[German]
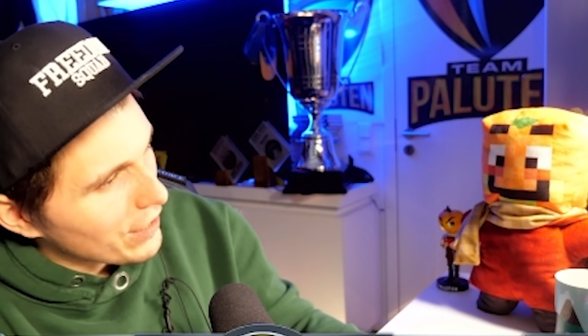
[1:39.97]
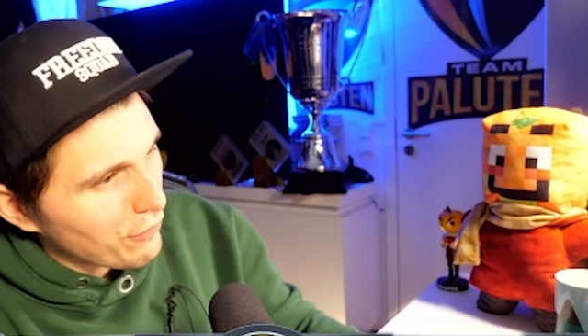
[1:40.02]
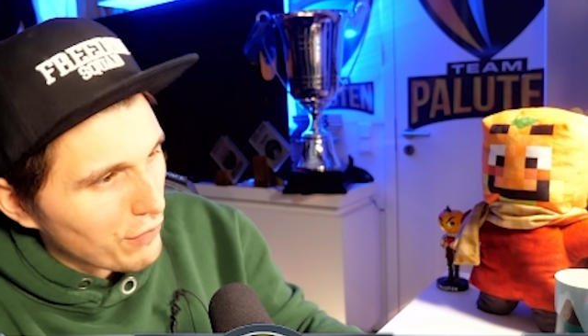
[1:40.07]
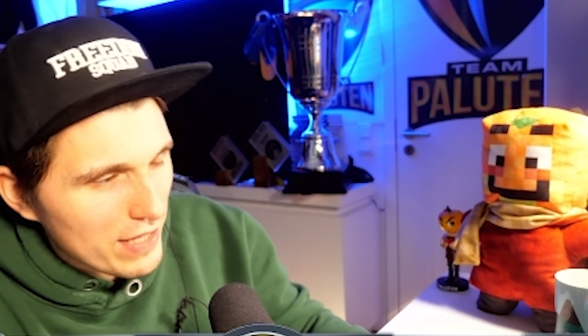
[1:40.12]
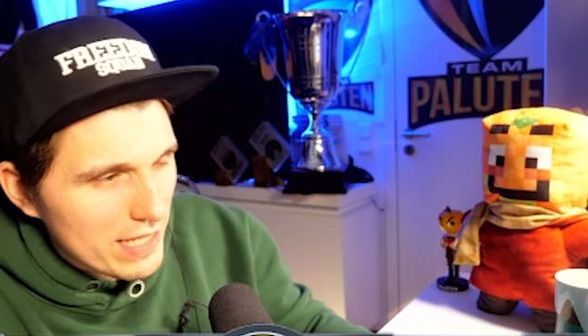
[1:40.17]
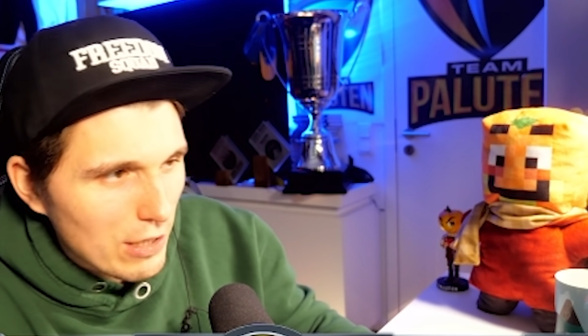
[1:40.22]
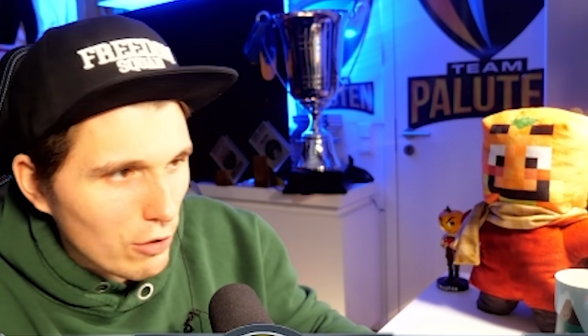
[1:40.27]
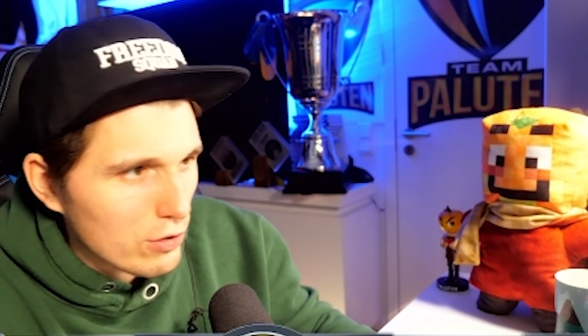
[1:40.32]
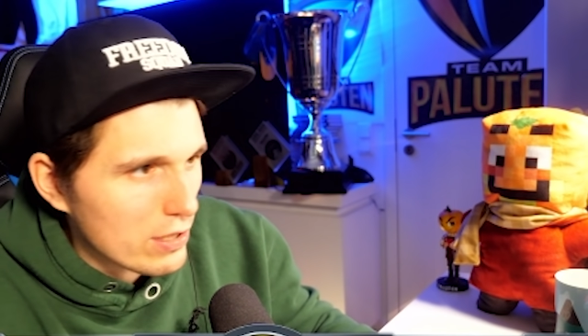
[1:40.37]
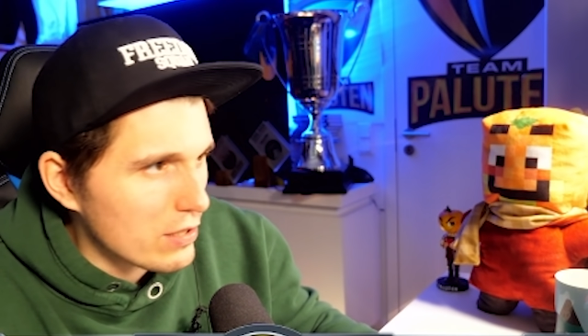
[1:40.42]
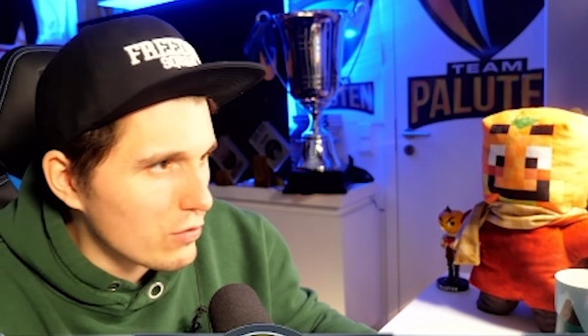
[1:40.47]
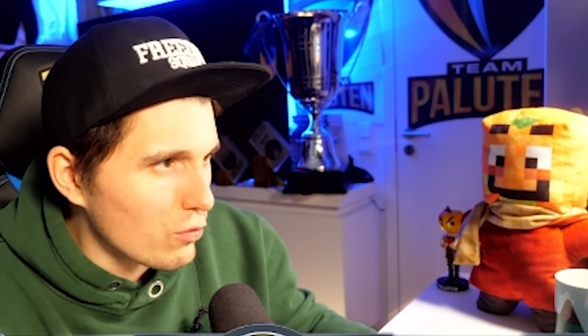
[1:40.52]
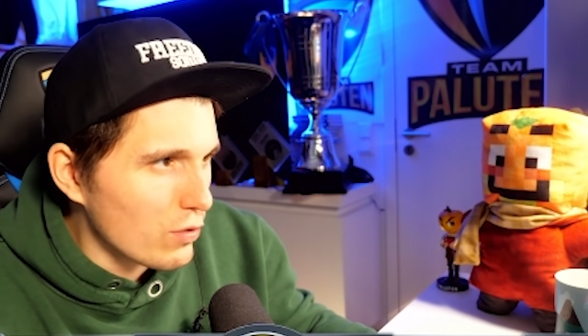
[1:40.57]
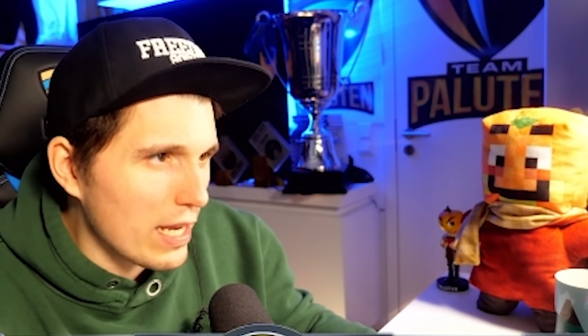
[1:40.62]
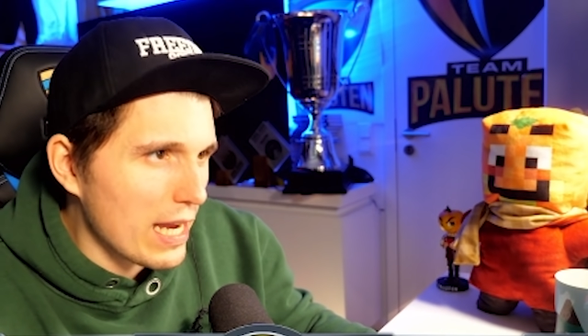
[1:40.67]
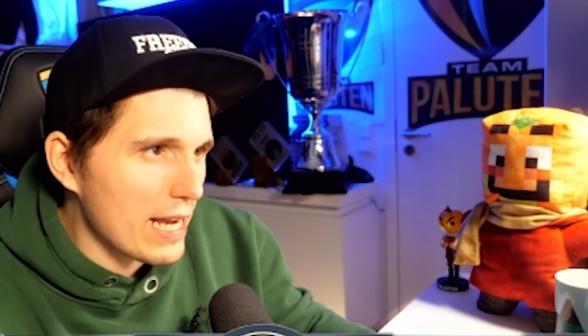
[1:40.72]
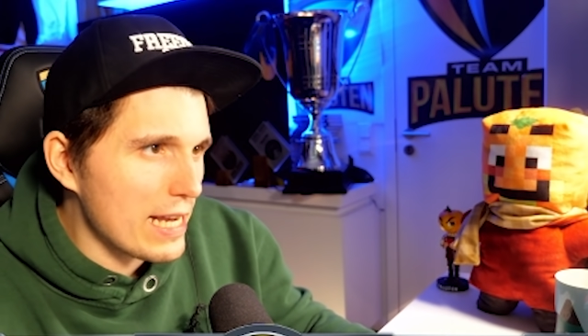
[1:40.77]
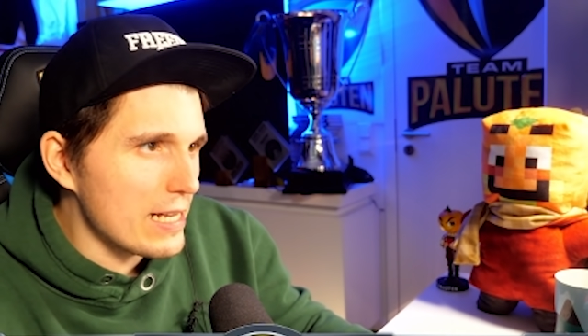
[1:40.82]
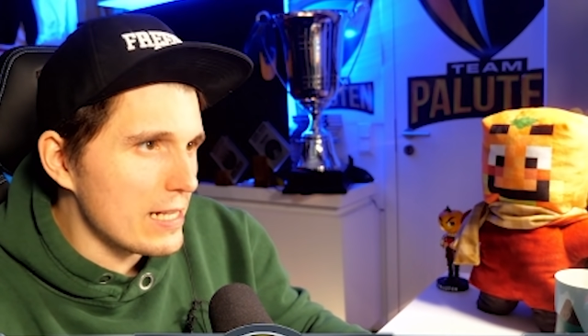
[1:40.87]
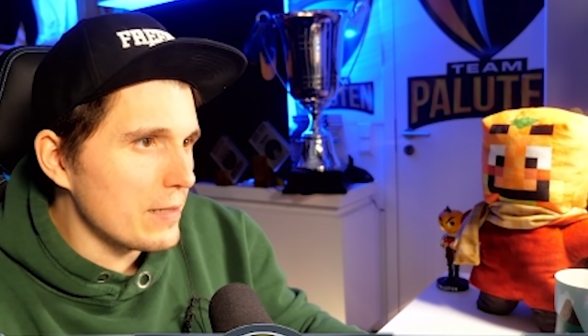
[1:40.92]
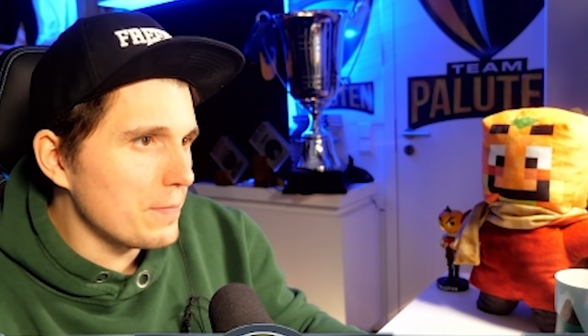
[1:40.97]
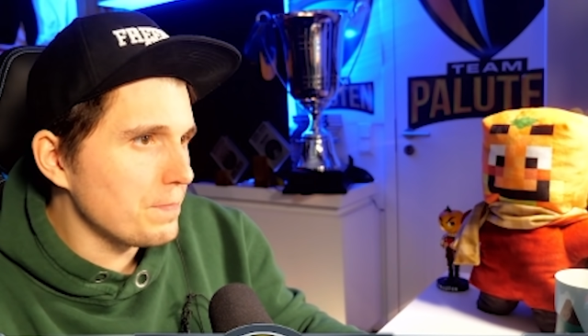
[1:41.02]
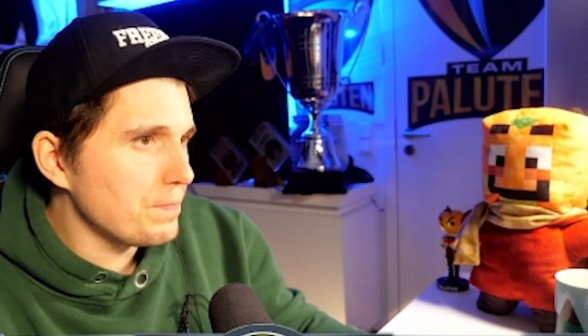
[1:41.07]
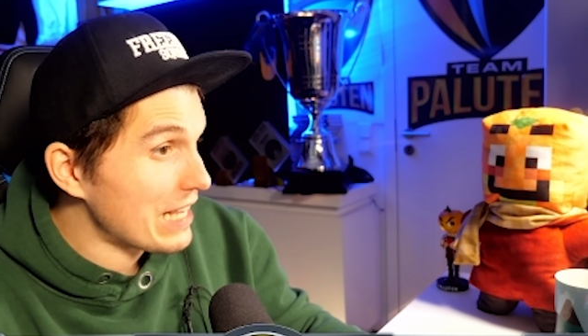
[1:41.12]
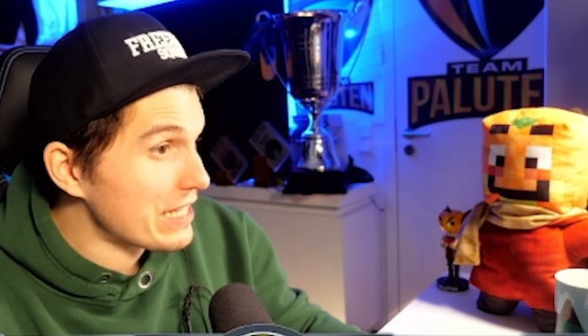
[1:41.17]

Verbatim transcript: Ich finde es auch so geil.